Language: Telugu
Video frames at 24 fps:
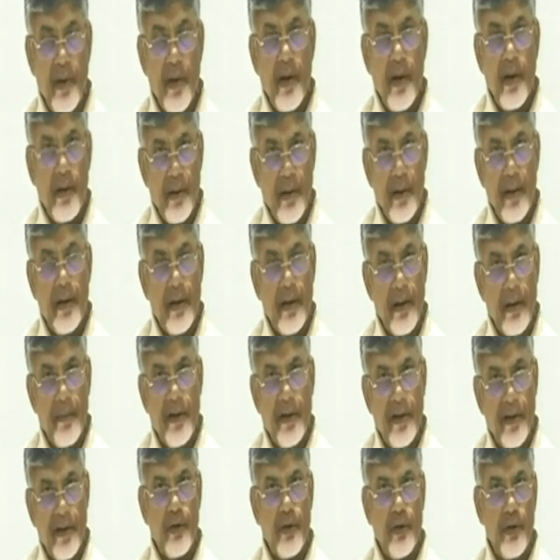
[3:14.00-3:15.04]
అంటే ఇక్కడ
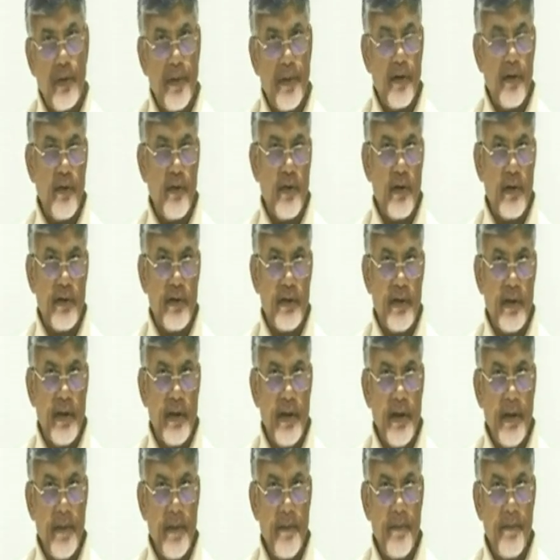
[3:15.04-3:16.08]
మనం
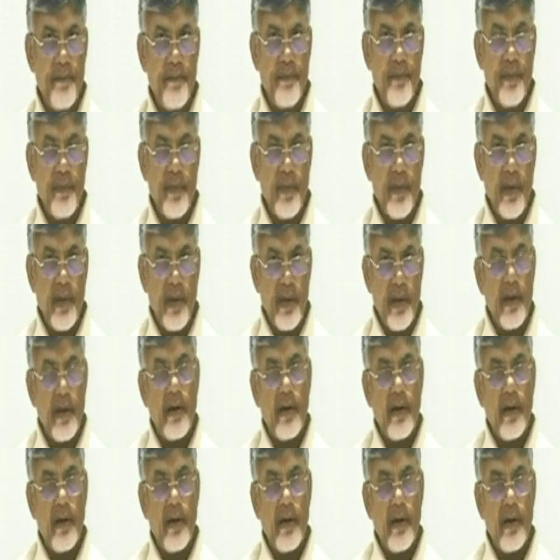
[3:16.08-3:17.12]
గుర్తుపెట్టుకోవాల్సింది
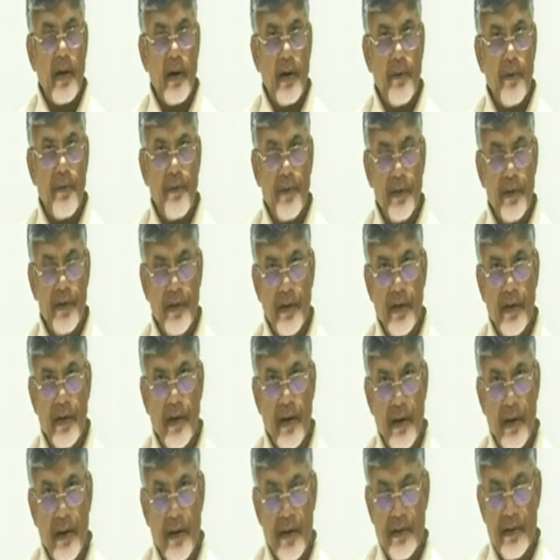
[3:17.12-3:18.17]
ఇక్కడ
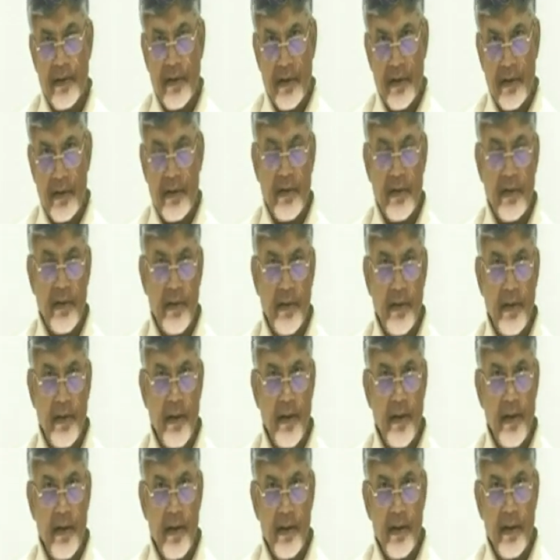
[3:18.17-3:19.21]
ఫిజికల్ డిస్టెన్స్
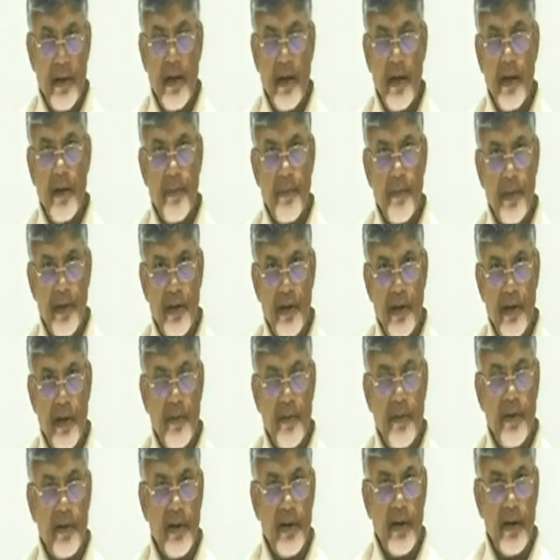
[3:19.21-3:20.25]
ఏదైతే
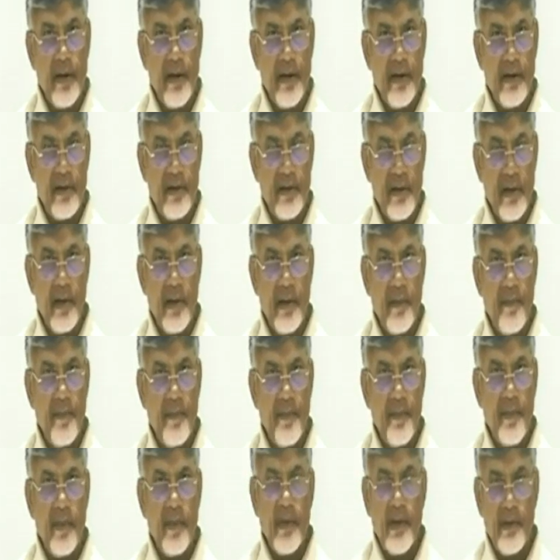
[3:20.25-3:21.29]
ప్రధానమంత్రి గారు ఇచ్చిన
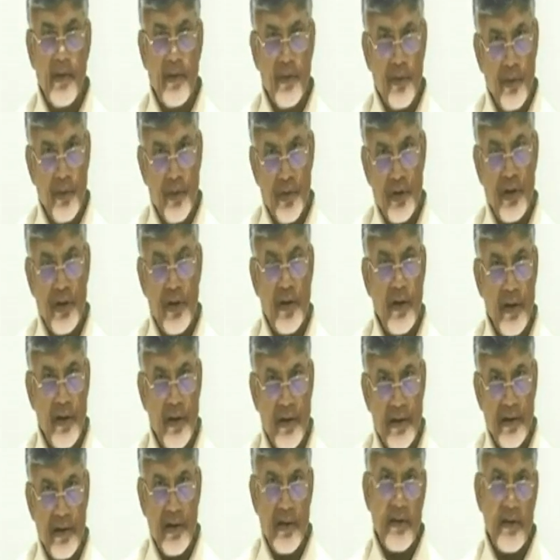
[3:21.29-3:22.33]
సోషల్
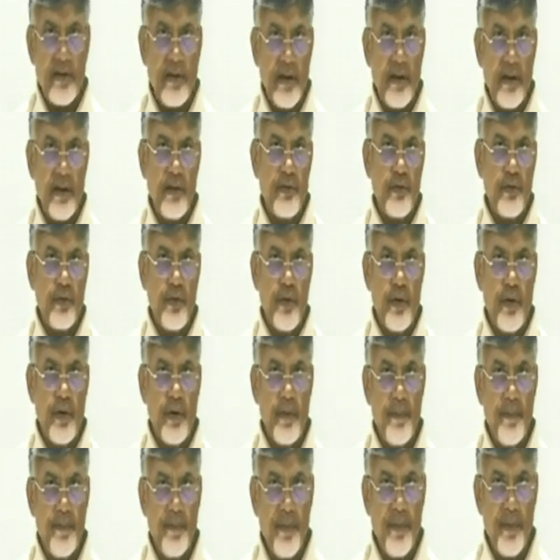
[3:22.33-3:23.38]
డిస్టెన్స్
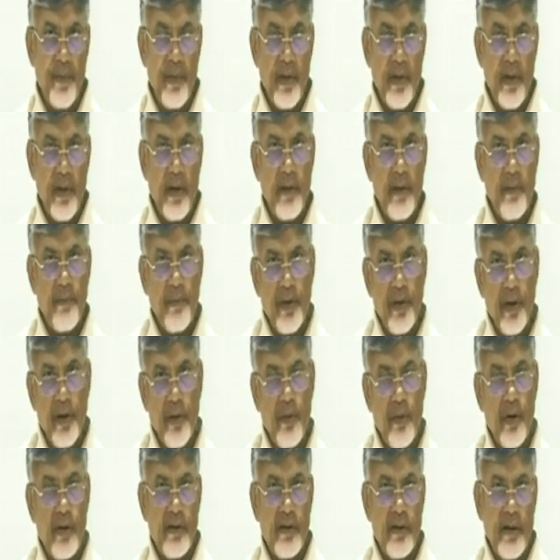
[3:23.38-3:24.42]
తగ్గించుకోవడం అందరం
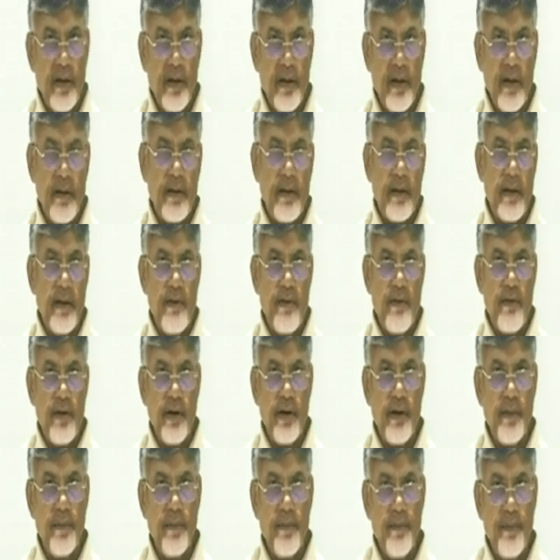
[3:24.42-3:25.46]
కూడా జాగ్రత్తగా
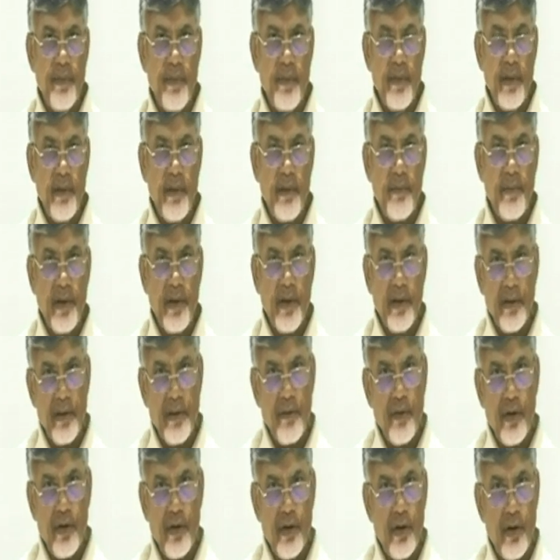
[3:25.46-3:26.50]
ఉండడం ప్రతి
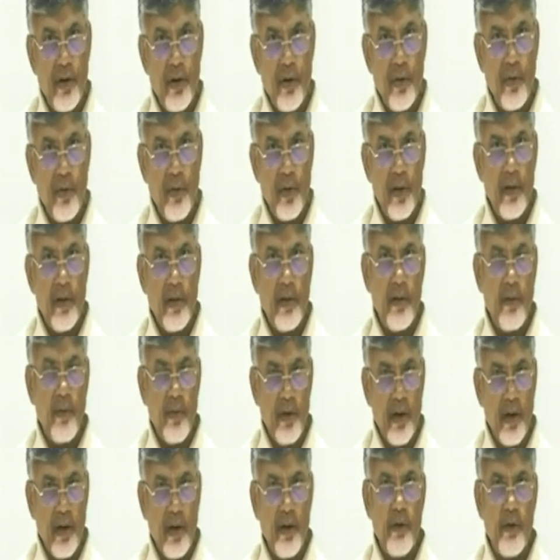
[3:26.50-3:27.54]
ఒక్కరిలో కూడా
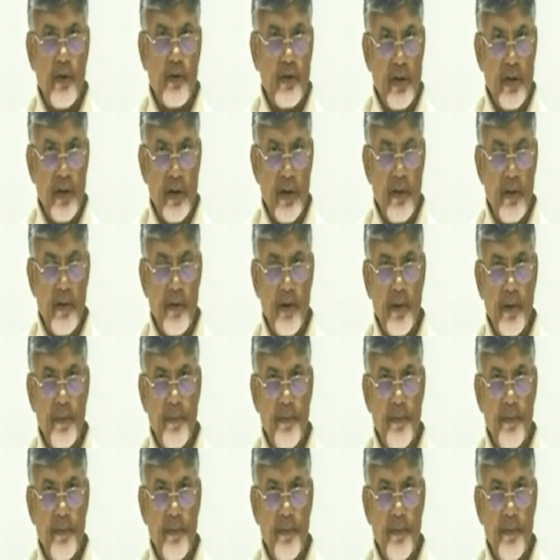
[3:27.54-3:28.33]
ఒక ఆలోచన రావడం